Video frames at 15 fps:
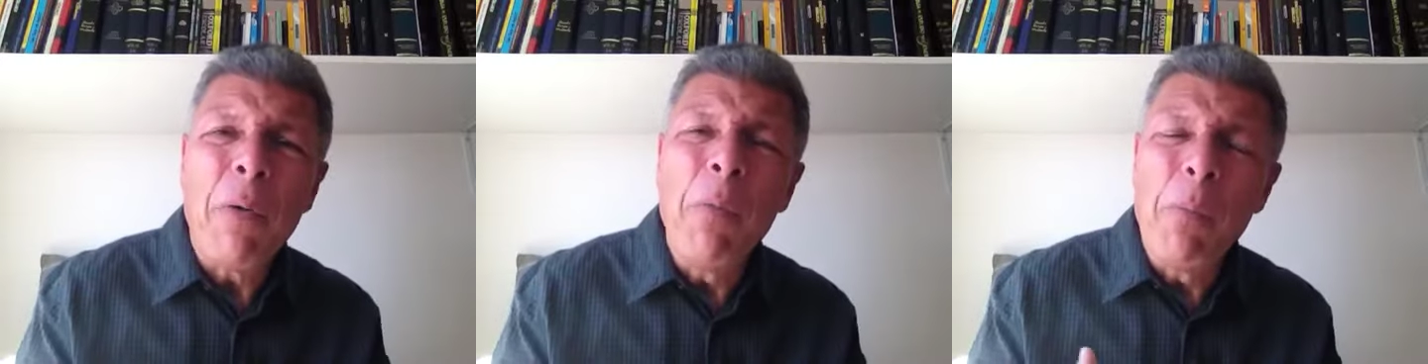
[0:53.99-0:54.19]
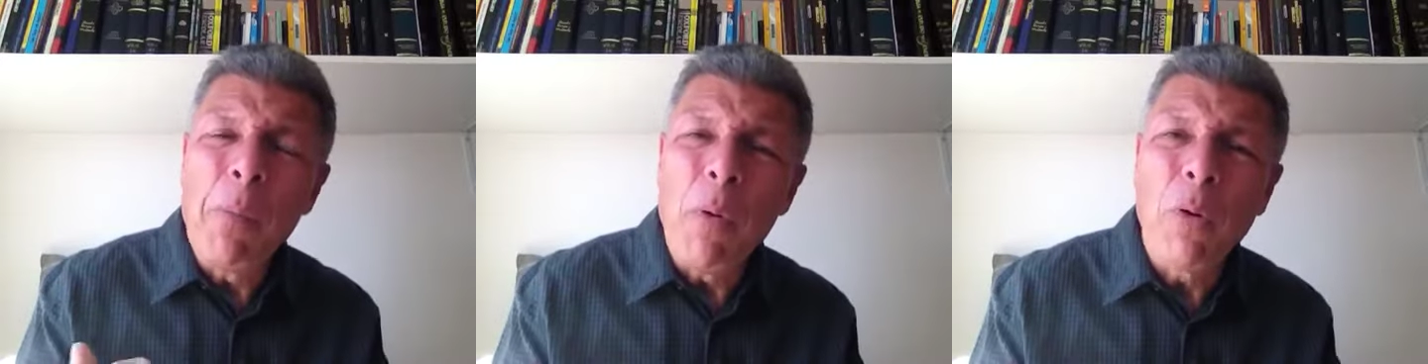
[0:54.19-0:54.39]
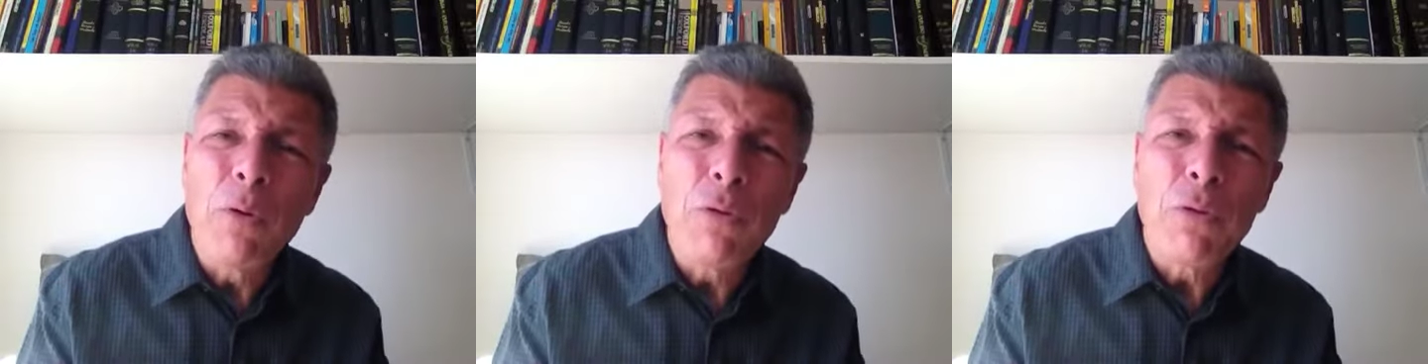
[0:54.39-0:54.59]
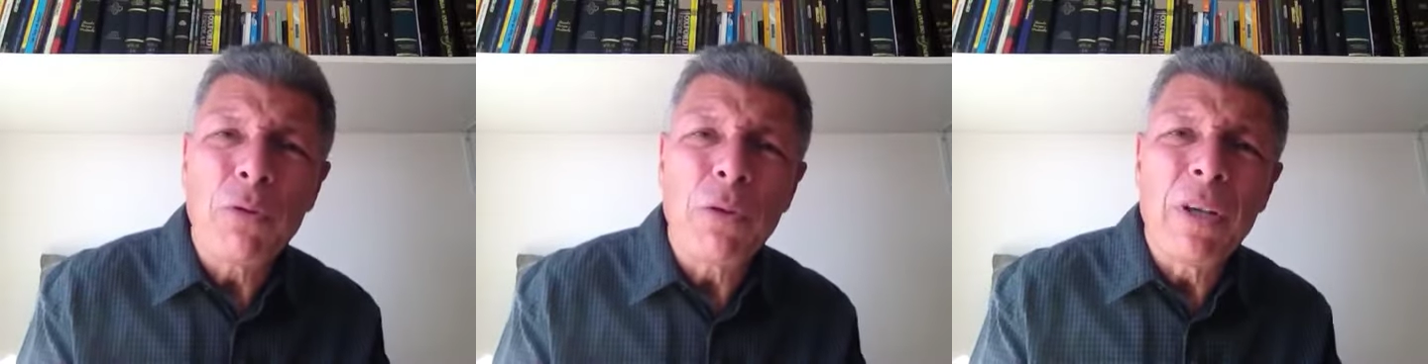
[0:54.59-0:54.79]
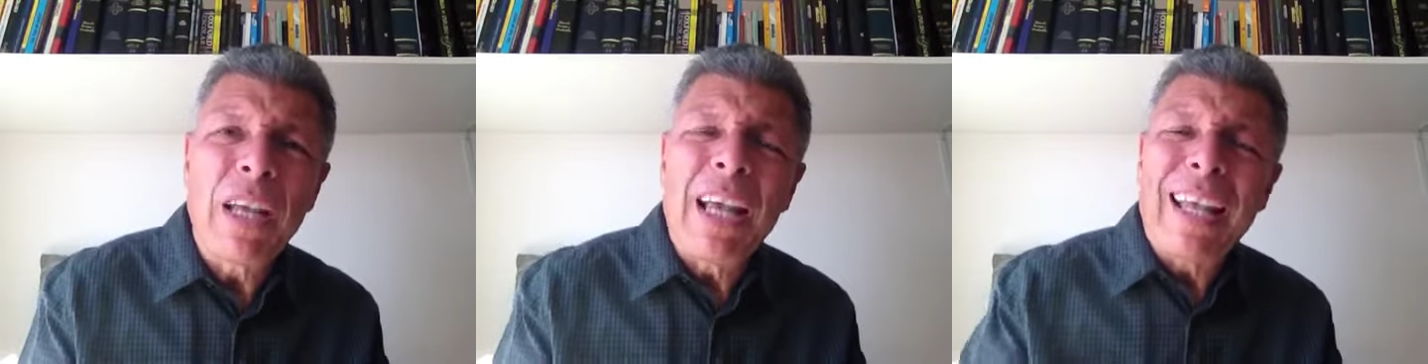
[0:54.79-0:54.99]
um
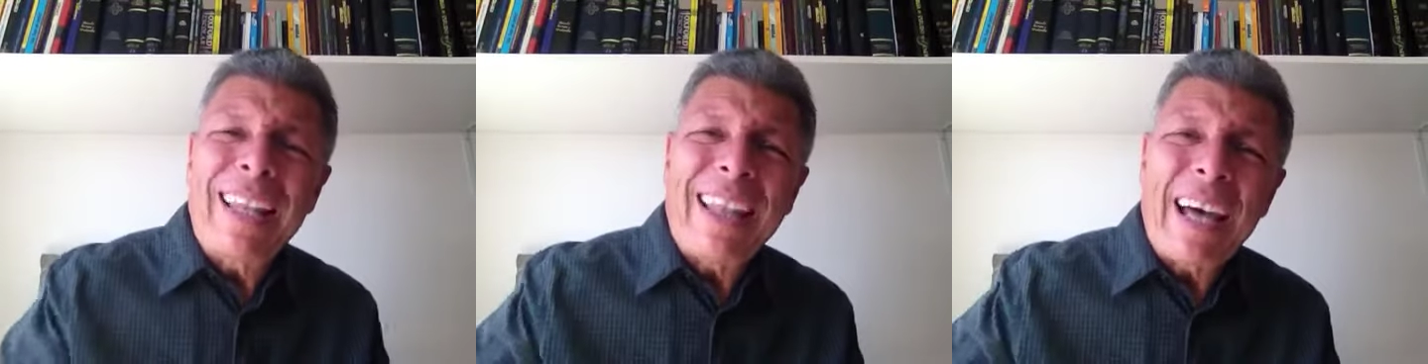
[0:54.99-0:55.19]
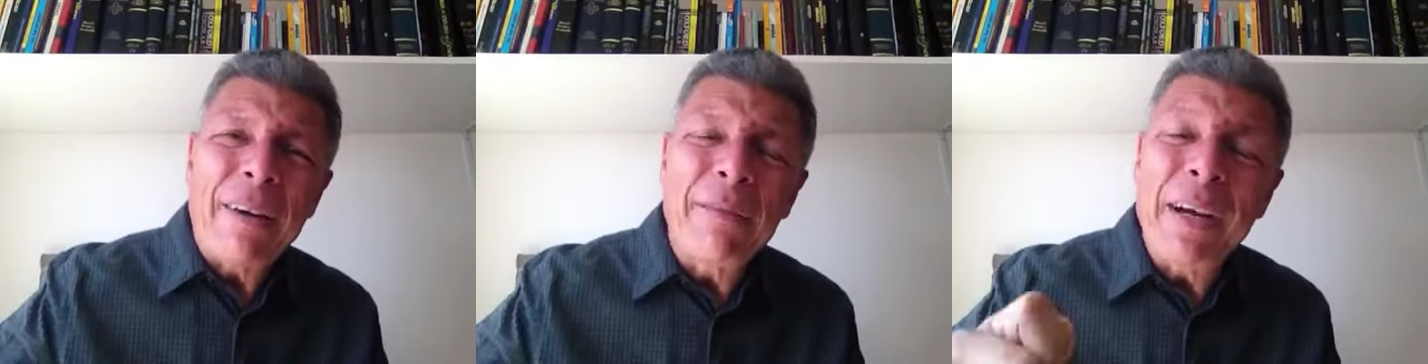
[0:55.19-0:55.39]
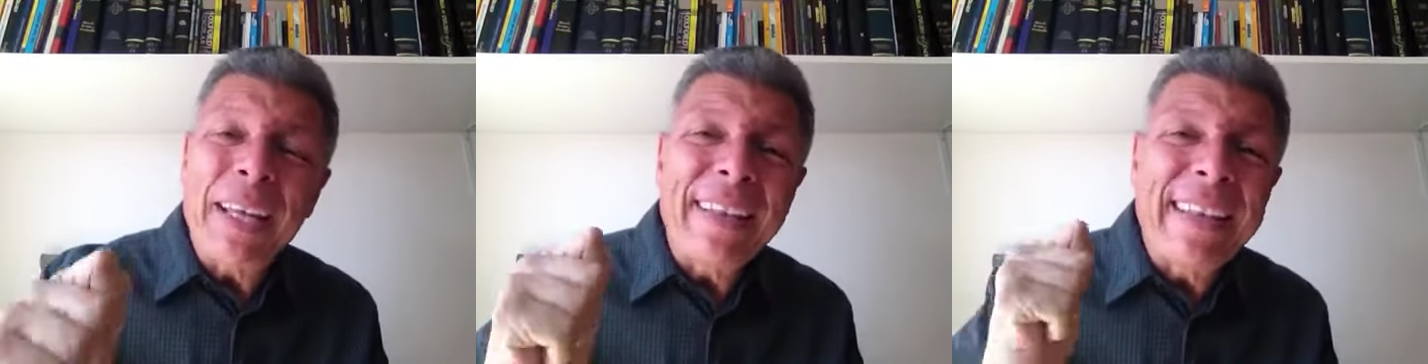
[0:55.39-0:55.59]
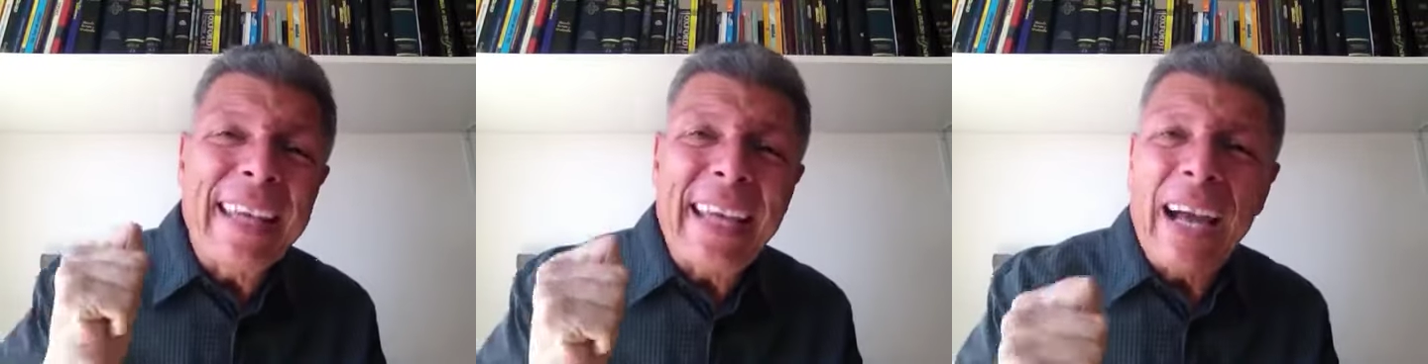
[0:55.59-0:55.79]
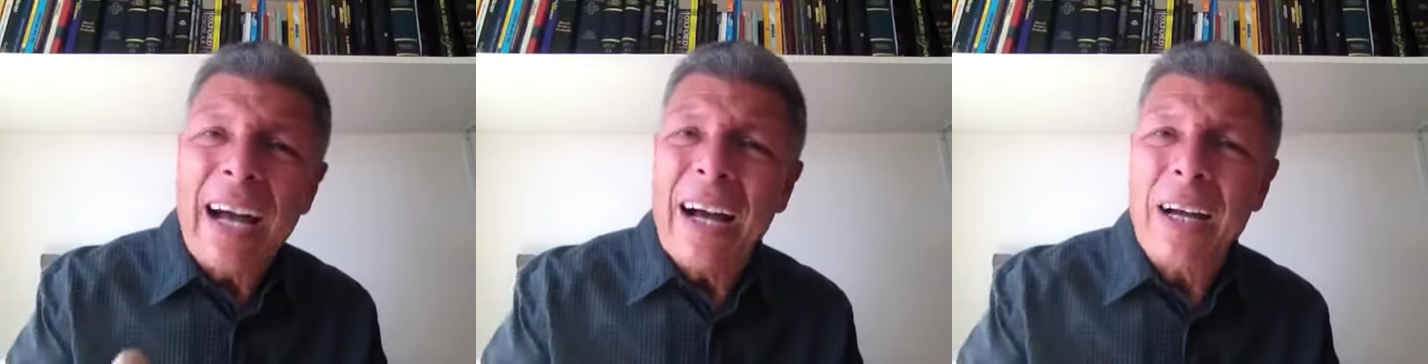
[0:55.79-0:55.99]
poço, lá vai
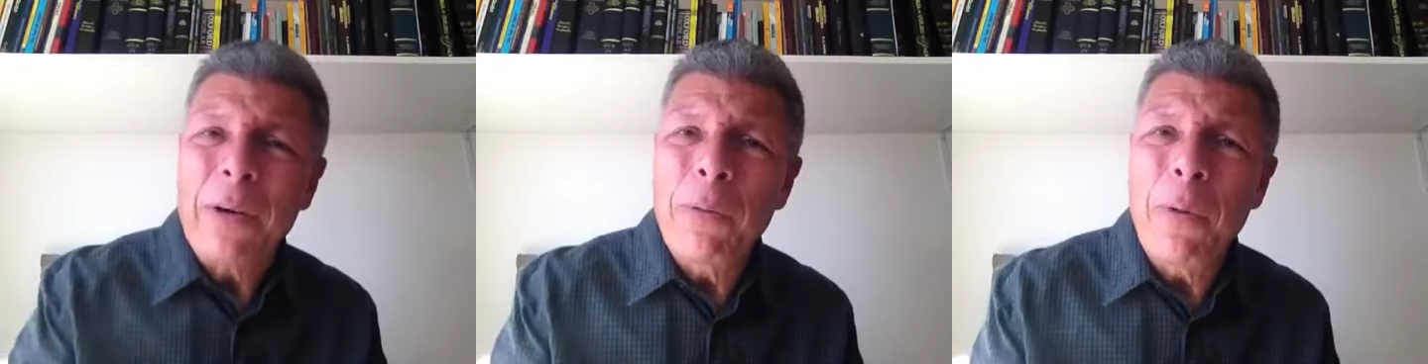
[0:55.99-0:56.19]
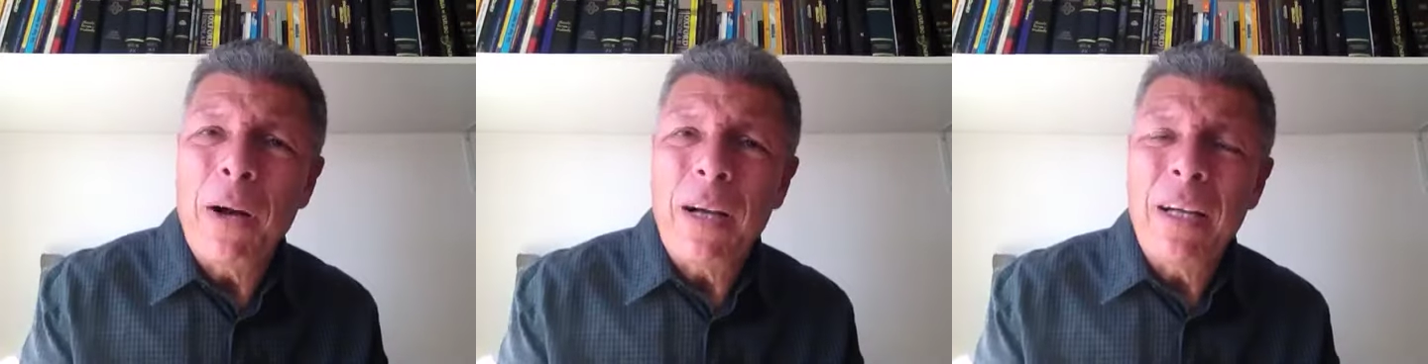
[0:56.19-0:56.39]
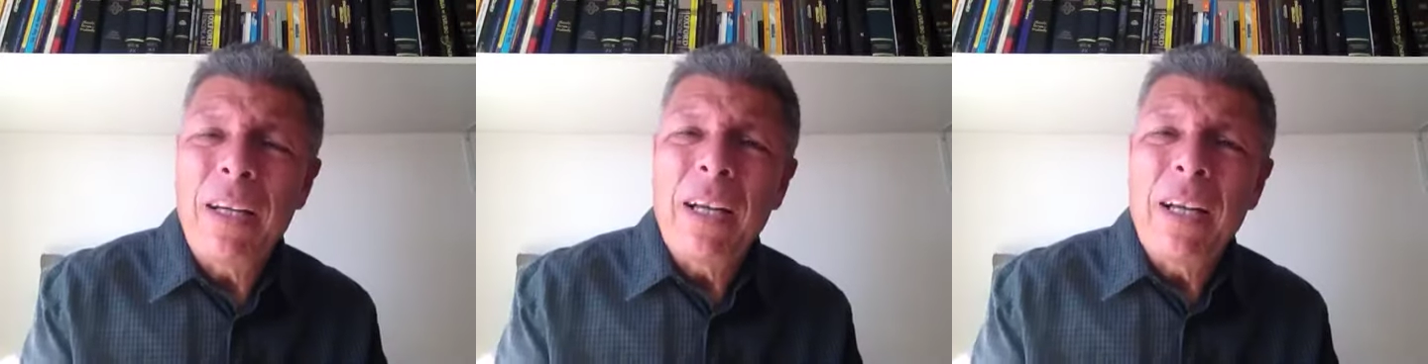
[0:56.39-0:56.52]
ter água,